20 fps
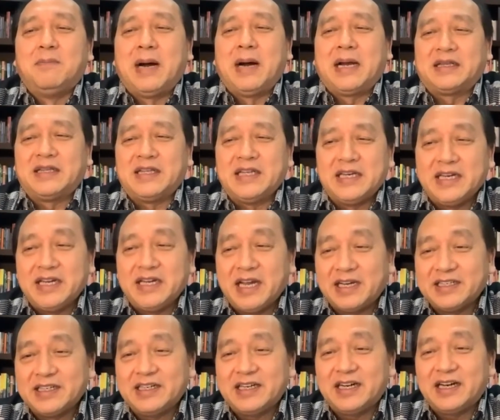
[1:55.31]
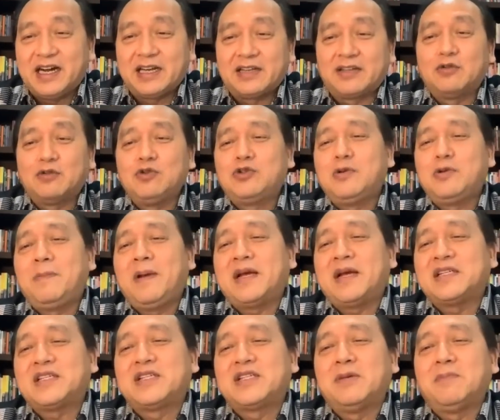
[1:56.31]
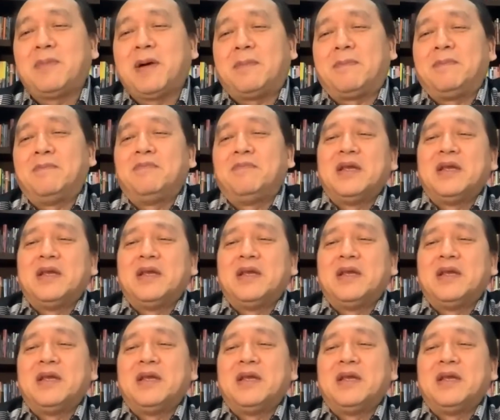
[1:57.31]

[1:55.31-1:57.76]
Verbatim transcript: batinianya, ayat 17 sebab